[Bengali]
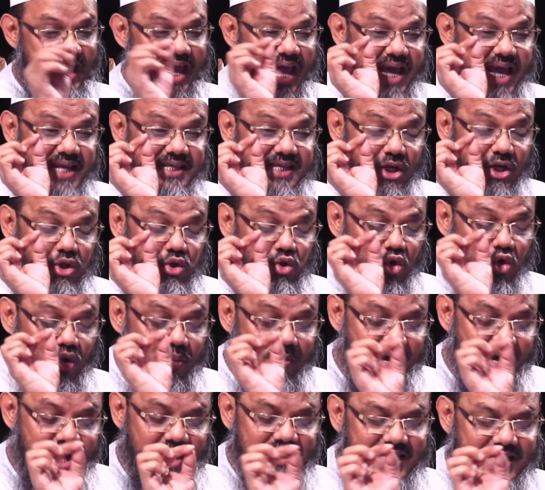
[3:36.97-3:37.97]
এই যে
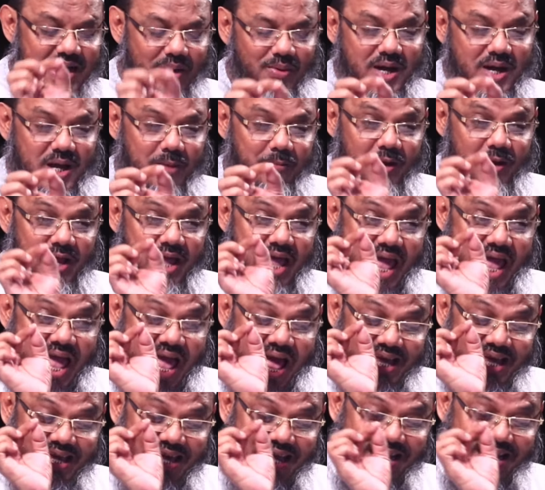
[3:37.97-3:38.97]
সময় যাওয়ার পরে
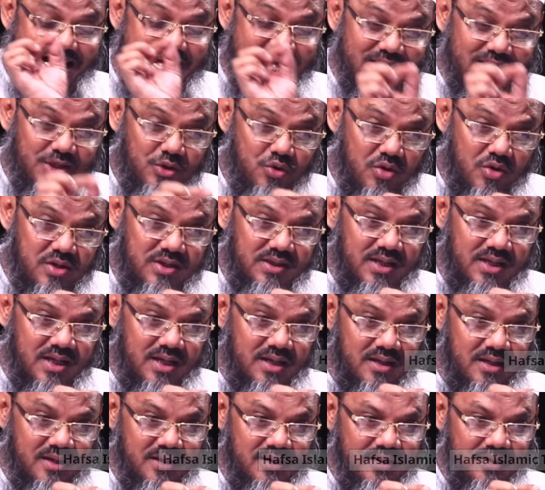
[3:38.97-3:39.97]
একই কাজ করছেন
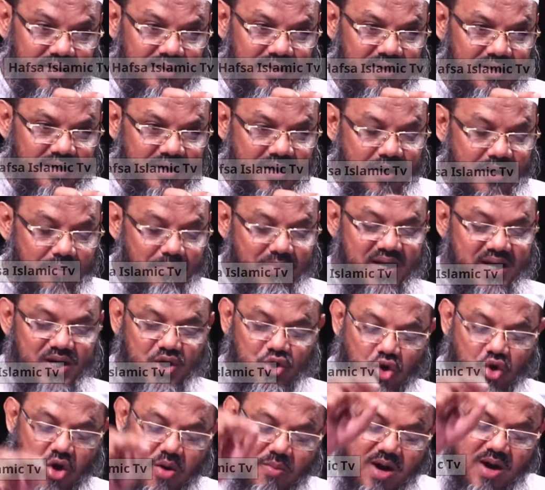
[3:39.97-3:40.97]
মানে
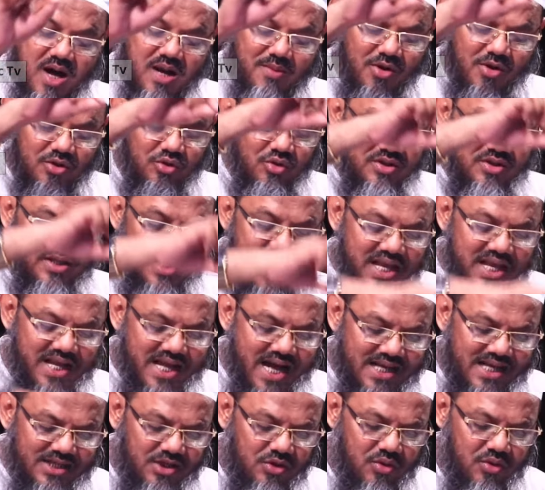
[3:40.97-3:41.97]
সময়ের মতো যেই
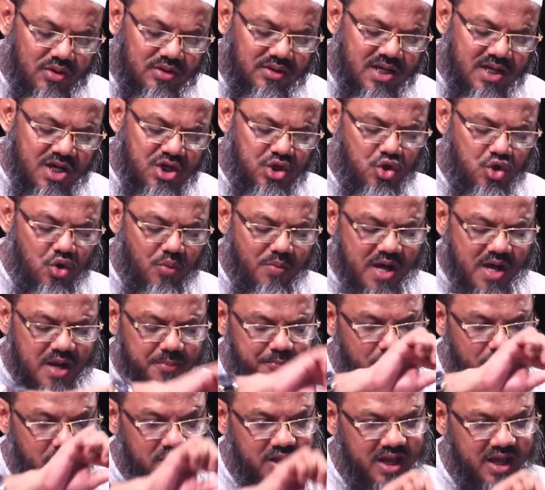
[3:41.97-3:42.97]
কাজ করতেন সময়ের
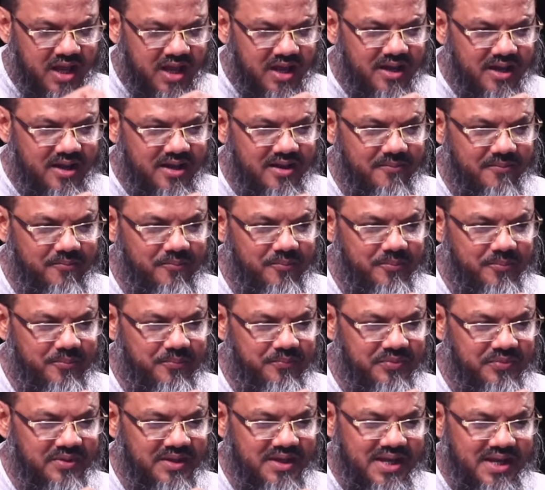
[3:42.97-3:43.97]
পরে
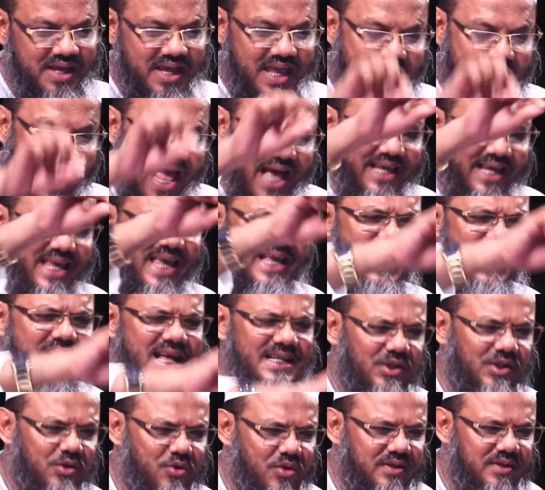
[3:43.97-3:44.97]
একই
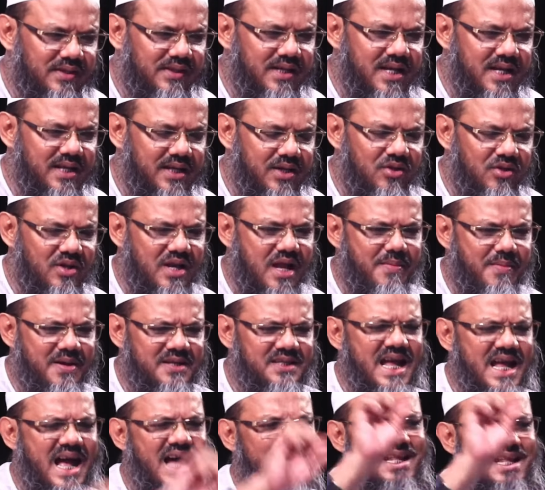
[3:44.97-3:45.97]
কাজ করছেন কিন্তু
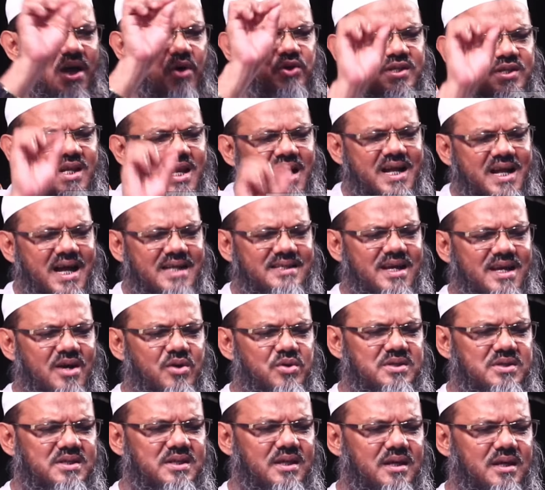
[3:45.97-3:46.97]
নামাজটা আদা হয়েছে না কাজা
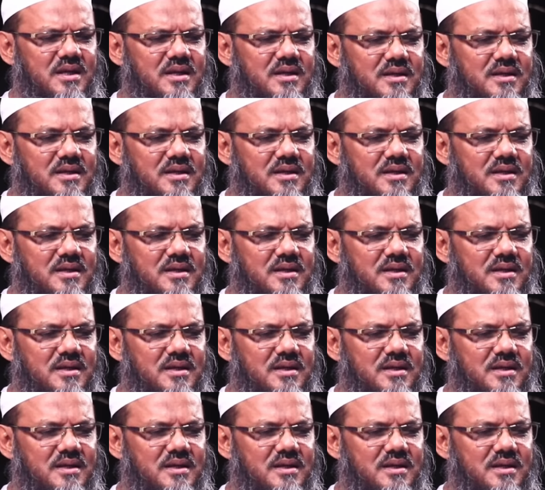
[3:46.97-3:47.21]
হয়েছে